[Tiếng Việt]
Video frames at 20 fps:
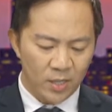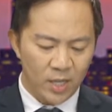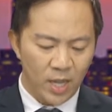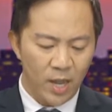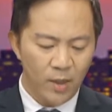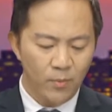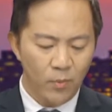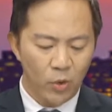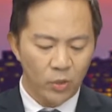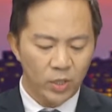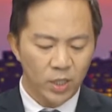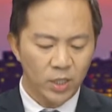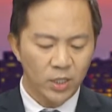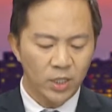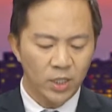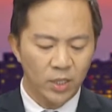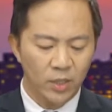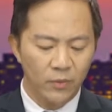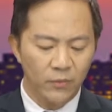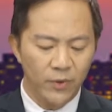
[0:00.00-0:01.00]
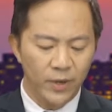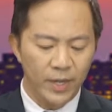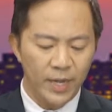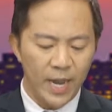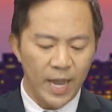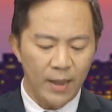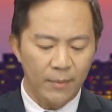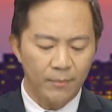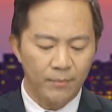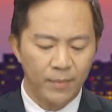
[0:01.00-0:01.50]
Thêm một Thứ trưởng Việt
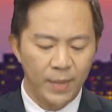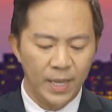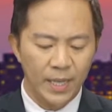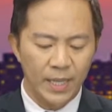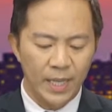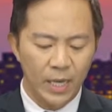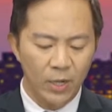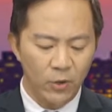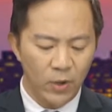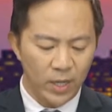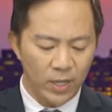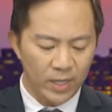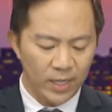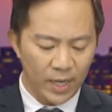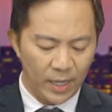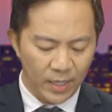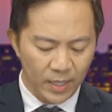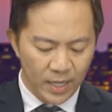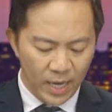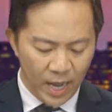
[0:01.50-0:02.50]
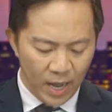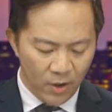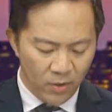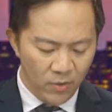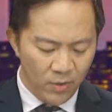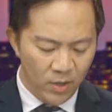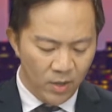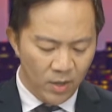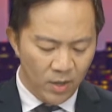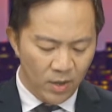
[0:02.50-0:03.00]
Nam bị kỷ luật cảnh
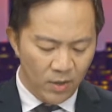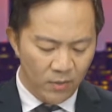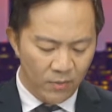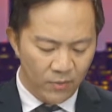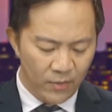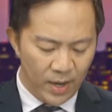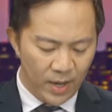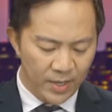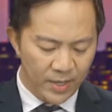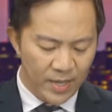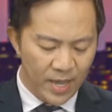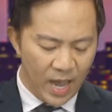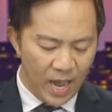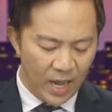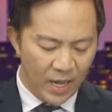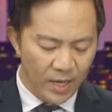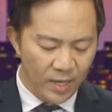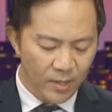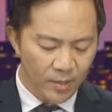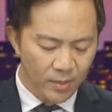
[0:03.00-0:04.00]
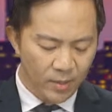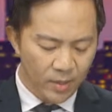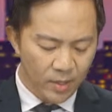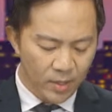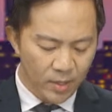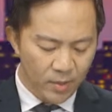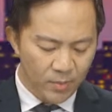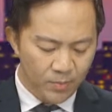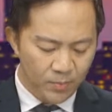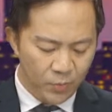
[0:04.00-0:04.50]
cáo và giải
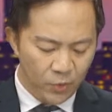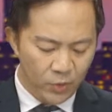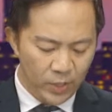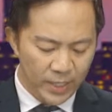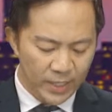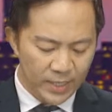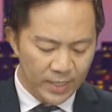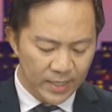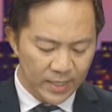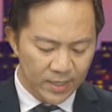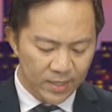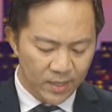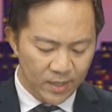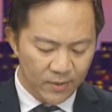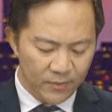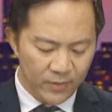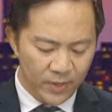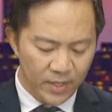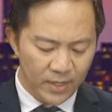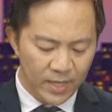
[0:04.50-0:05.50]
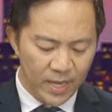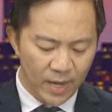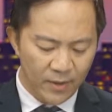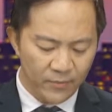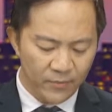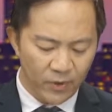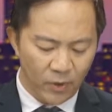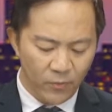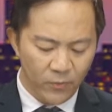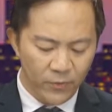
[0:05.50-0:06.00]
Pulitzer vinh
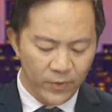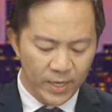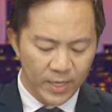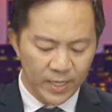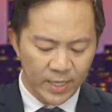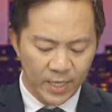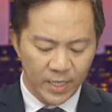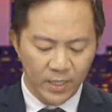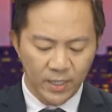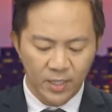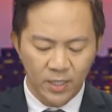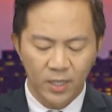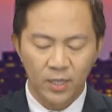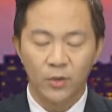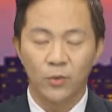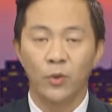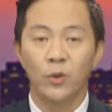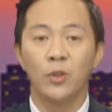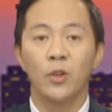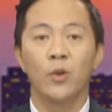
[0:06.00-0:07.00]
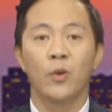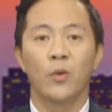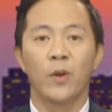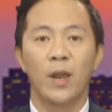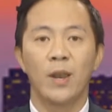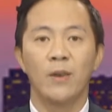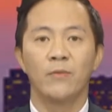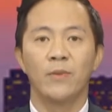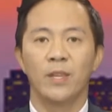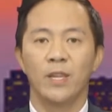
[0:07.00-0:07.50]
danh phóng viên chiến trường của
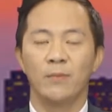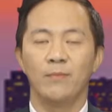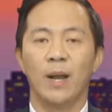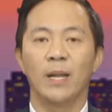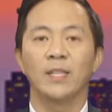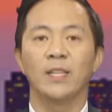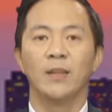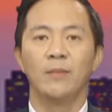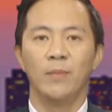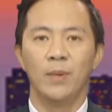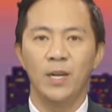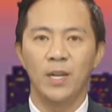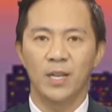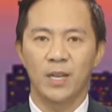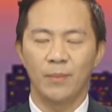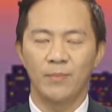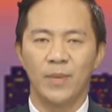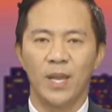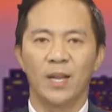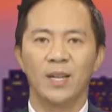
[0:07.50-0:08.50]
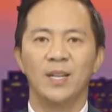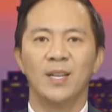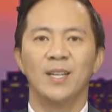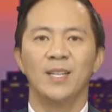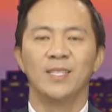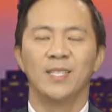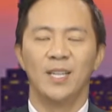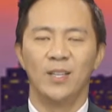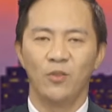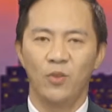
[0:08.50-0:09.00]
Ukraine và những bản tin mới được cập nhật.
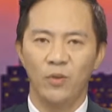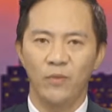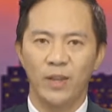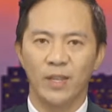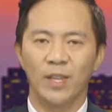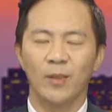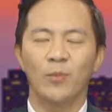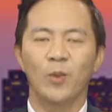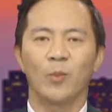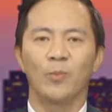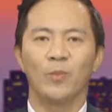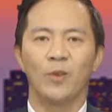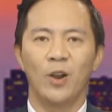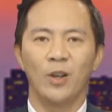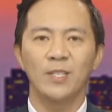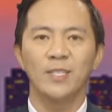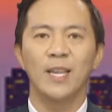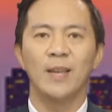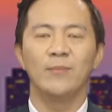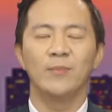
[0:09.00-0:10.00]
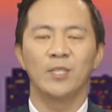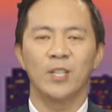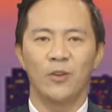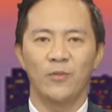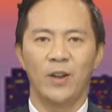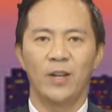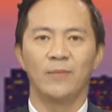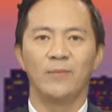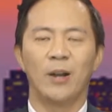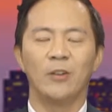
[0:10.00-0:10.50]
Xin quý vị tiếp tục đón xem sau
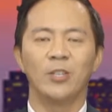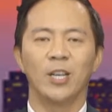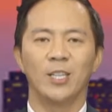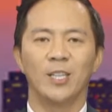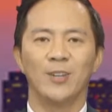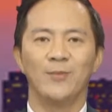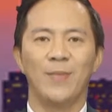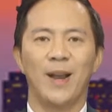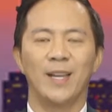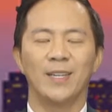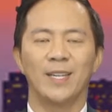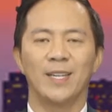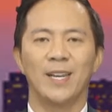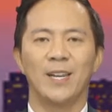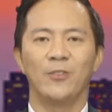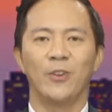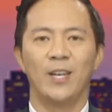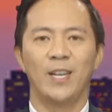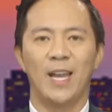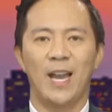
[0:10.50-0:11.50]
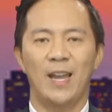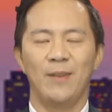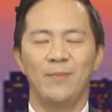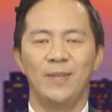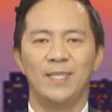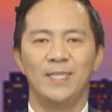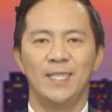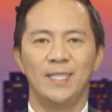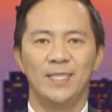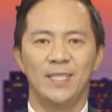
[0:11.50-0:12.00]
phần bảo trợ thương mại trên đài truyền
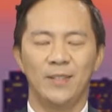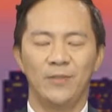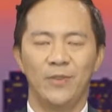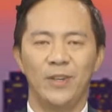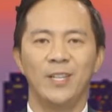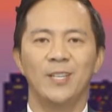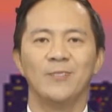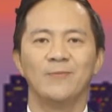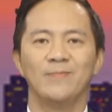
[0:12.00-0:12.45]
IBC TV.